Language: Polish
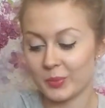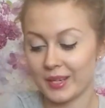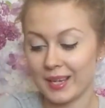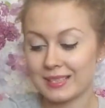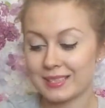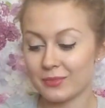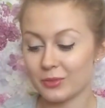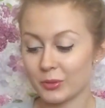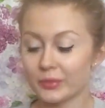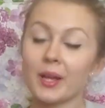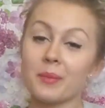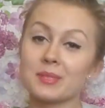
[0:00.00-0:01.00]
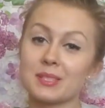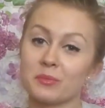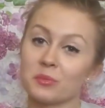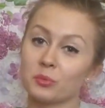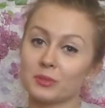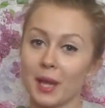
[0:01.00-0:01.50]
super ekstra, wyglądałem z
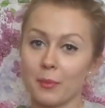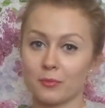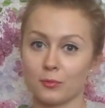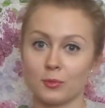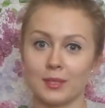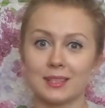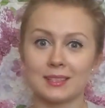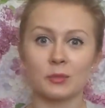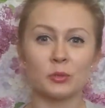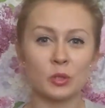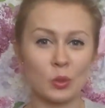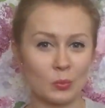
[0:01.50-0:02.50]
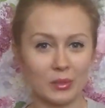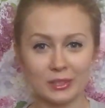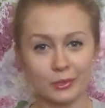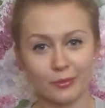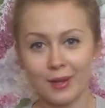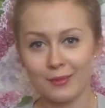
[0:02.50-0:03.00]
tymi butami w ogóle. Ja tego nie
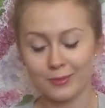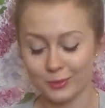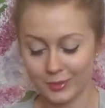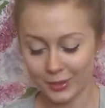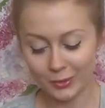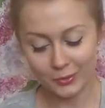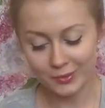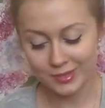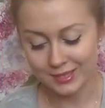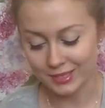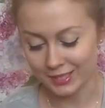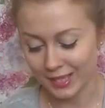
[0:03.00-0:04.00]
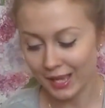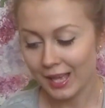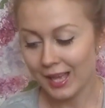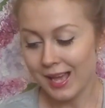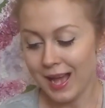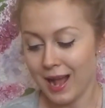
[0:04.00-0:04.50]
kompletowałam w ogóle kolorystycznie,
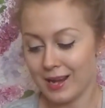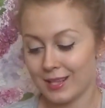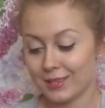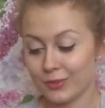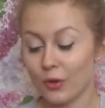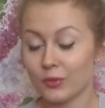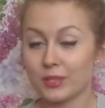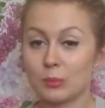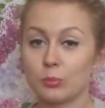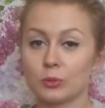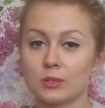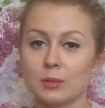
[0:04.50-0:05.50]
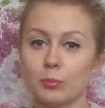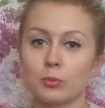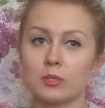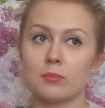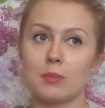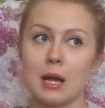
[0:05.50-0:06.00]
ale to, te buty,
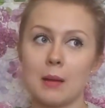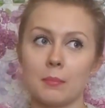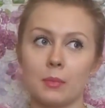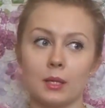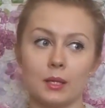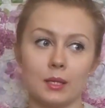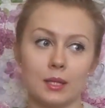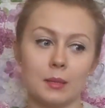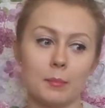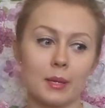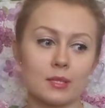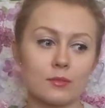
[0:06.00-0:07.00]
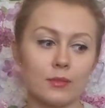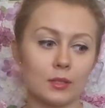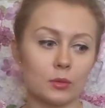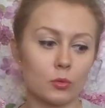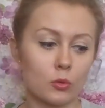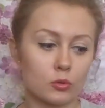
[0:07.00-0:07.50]
plus mam e, bardzo
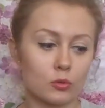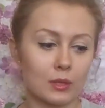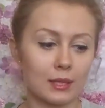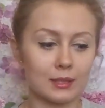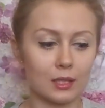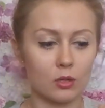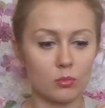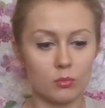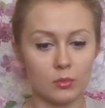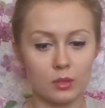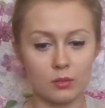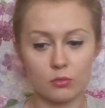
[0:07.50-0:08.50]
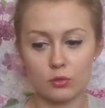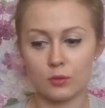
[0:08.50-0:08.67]
fajną koszulkę, taką e,